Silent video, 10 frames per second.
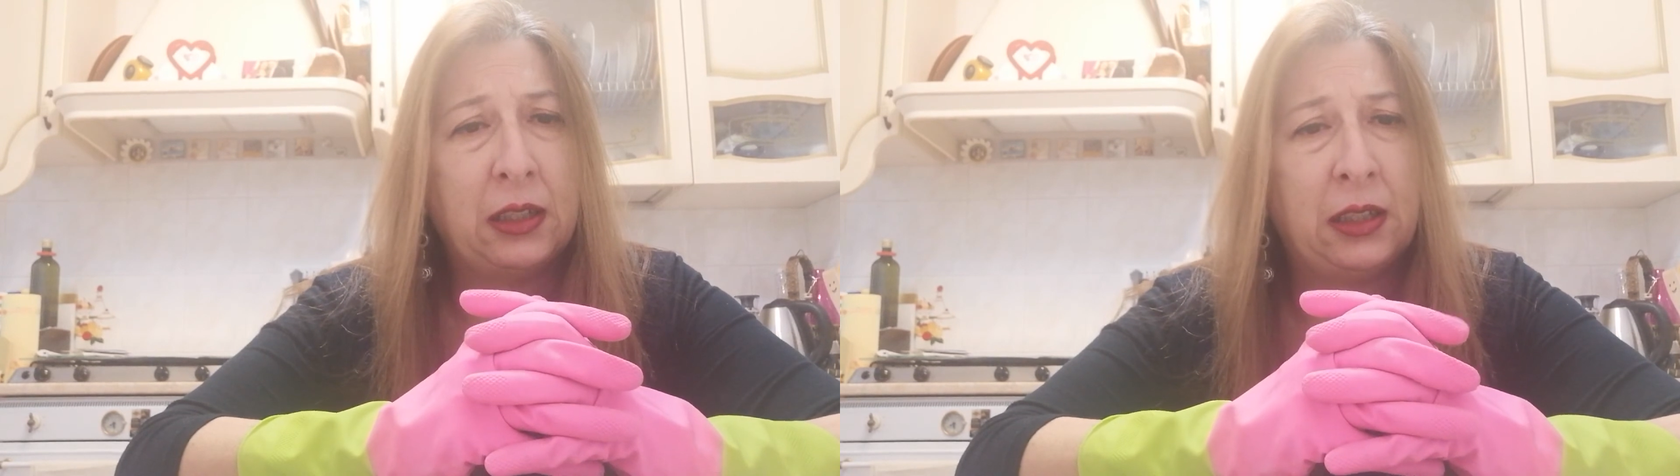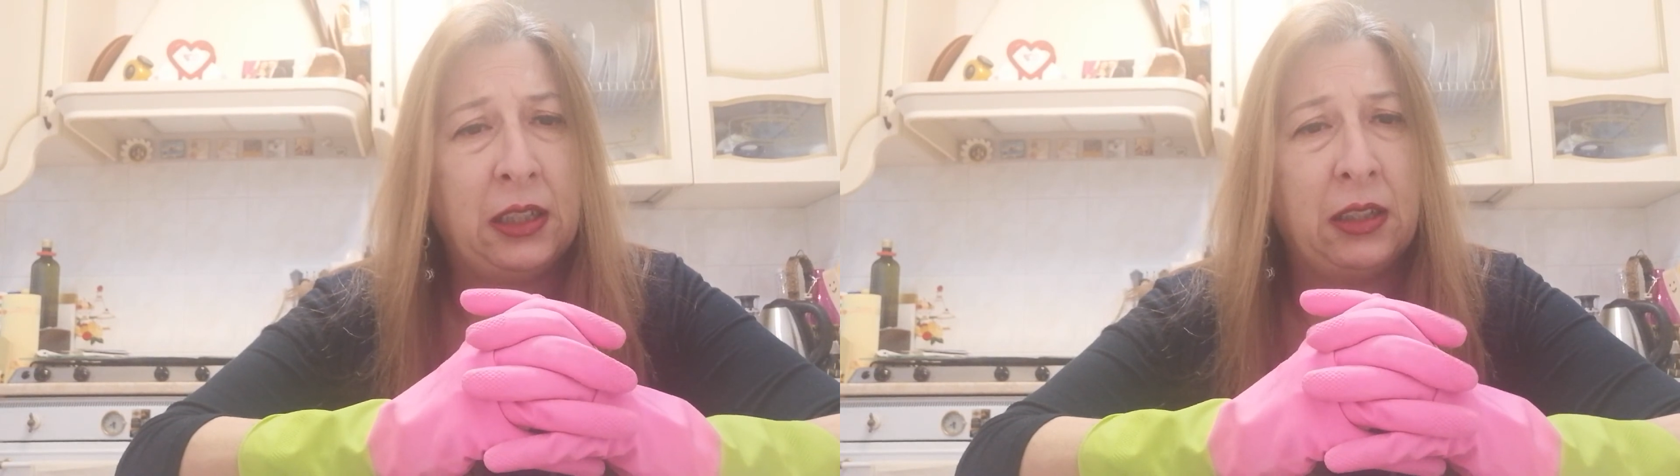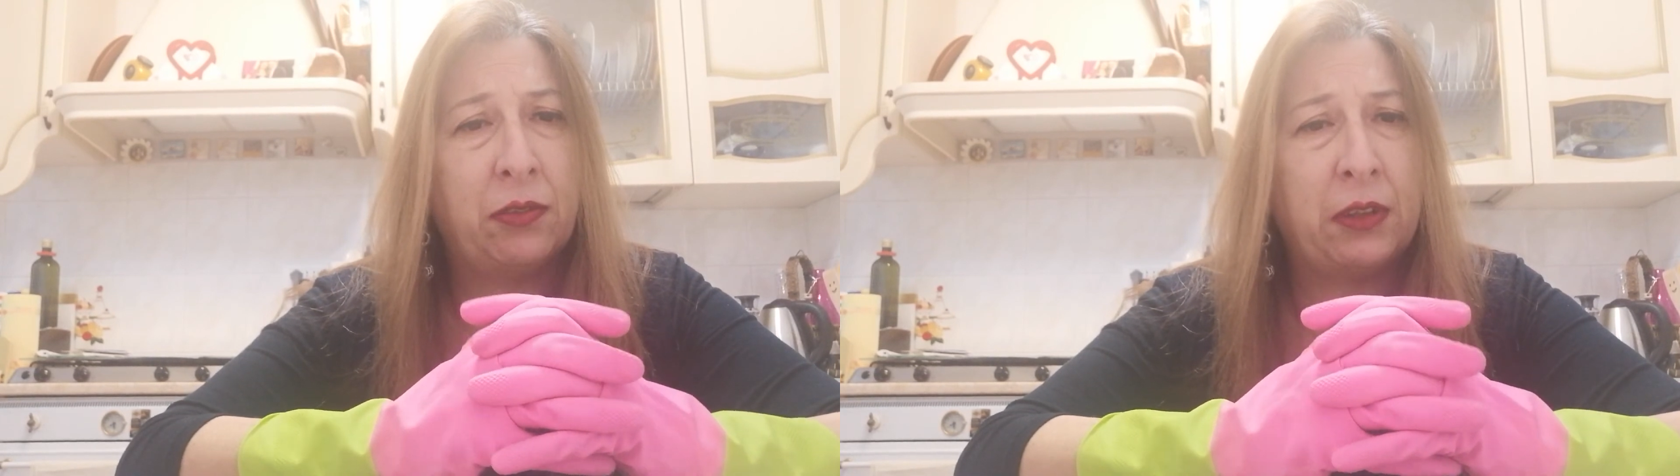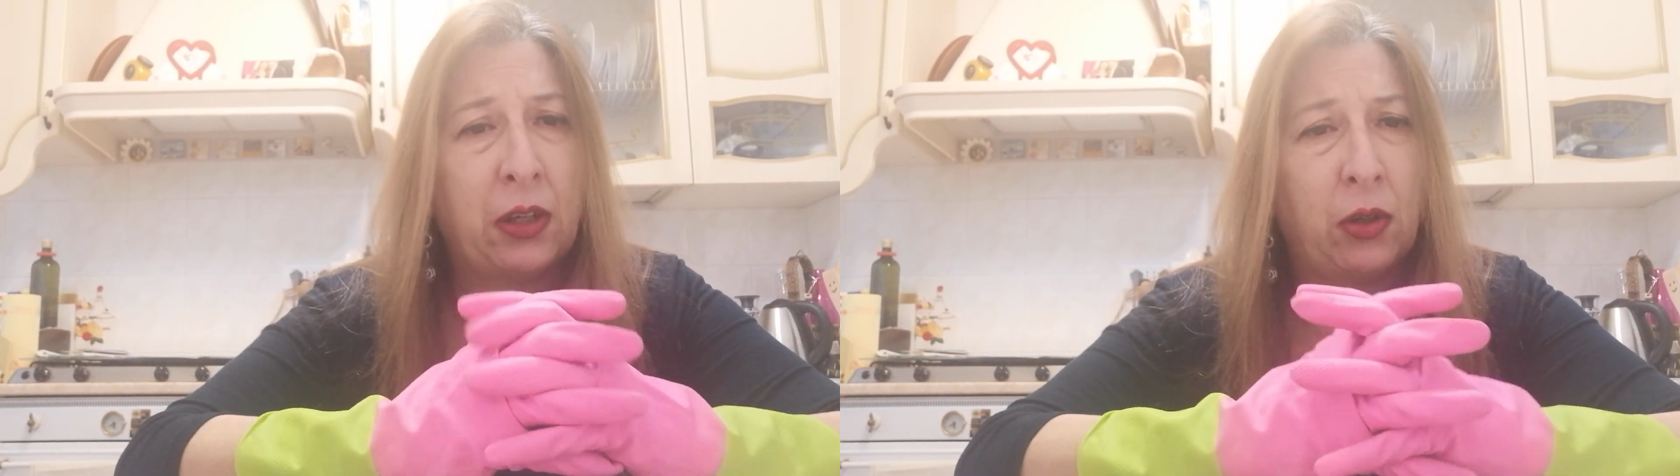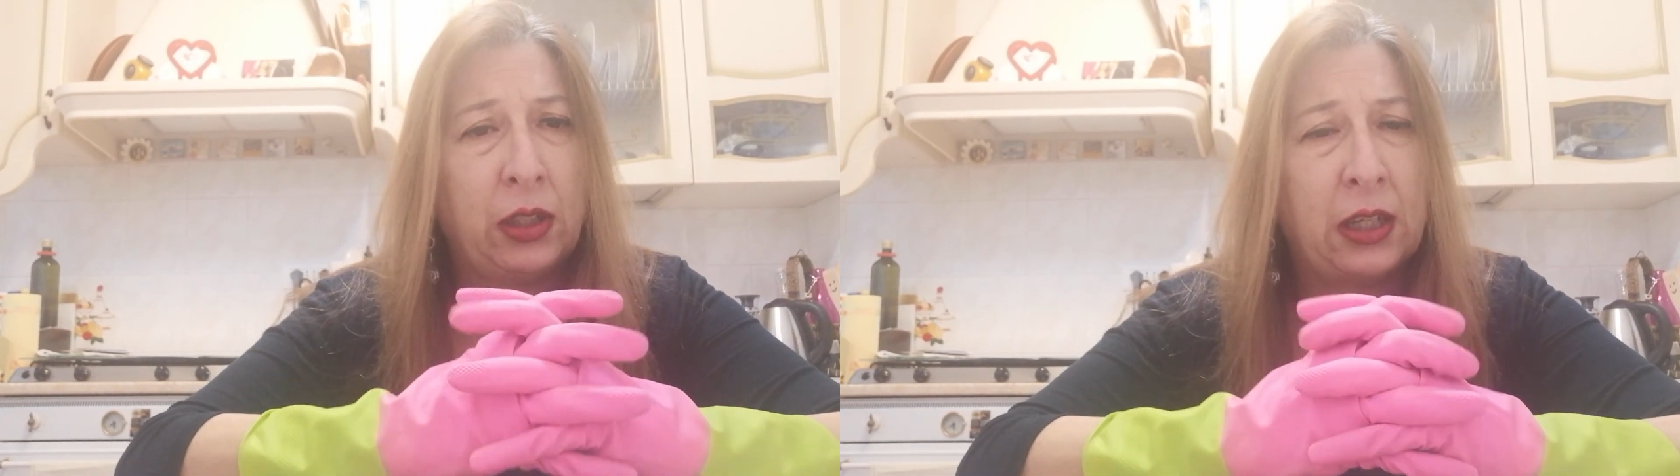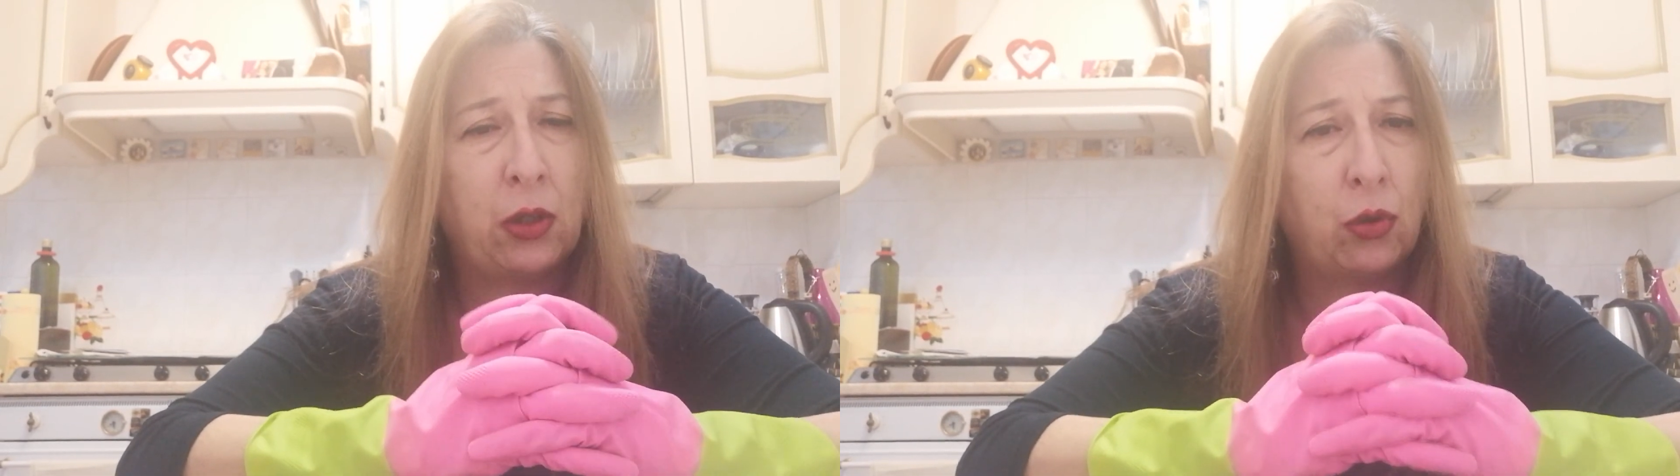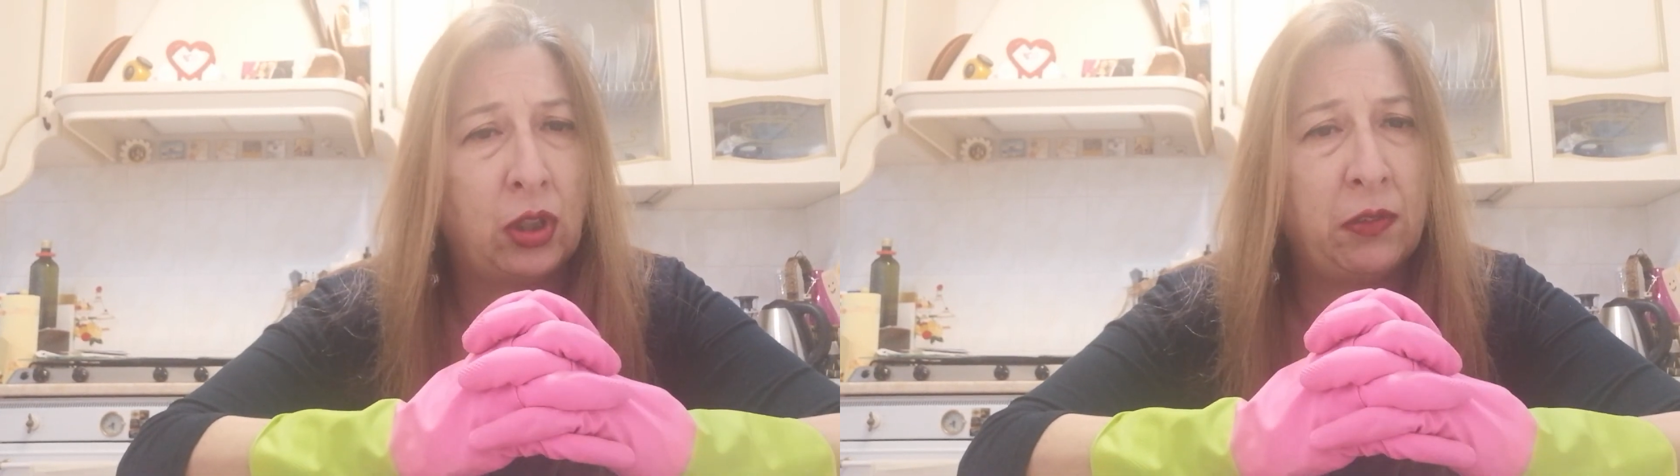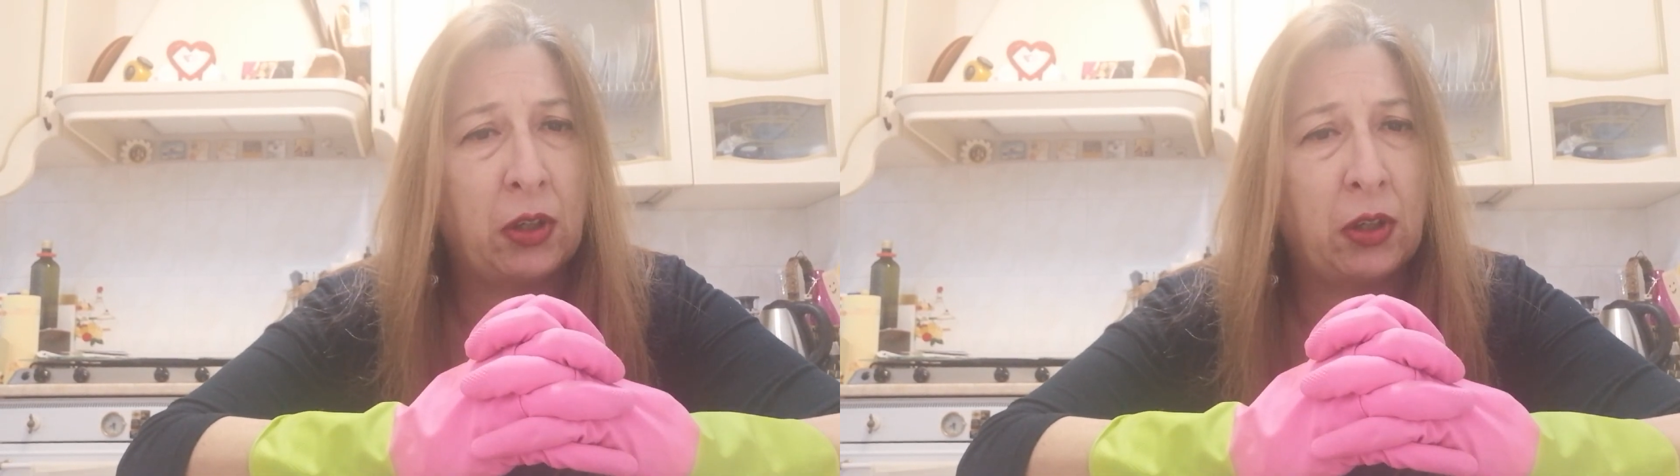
di Veronica Rossi,